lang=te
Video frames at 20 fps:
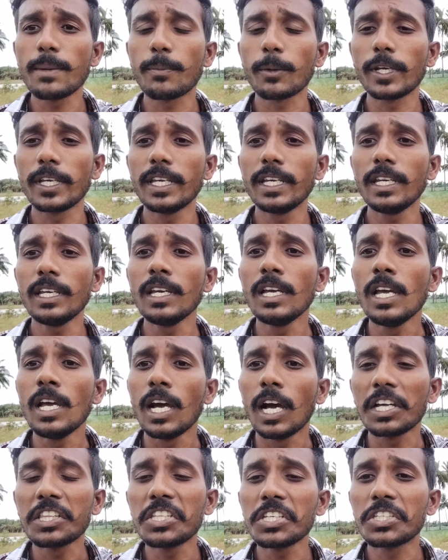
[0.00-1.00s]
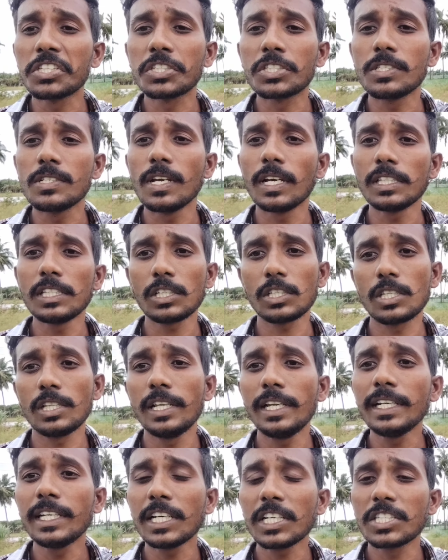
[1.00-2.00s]
అయిపోయి అది అది
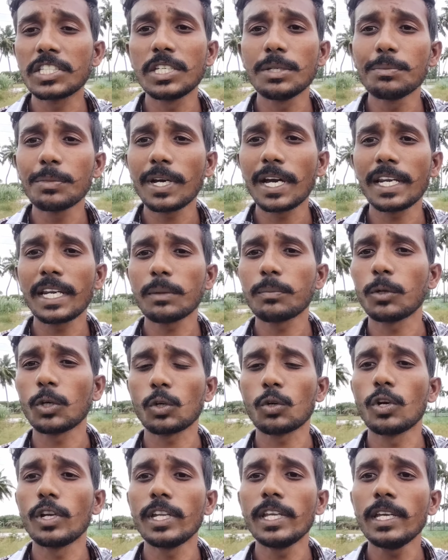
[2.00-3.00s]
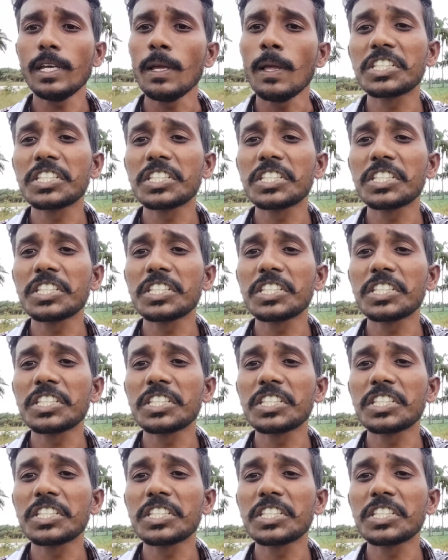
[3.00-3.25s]
లేట్గా చీమ్ కారే కొట్టుకొని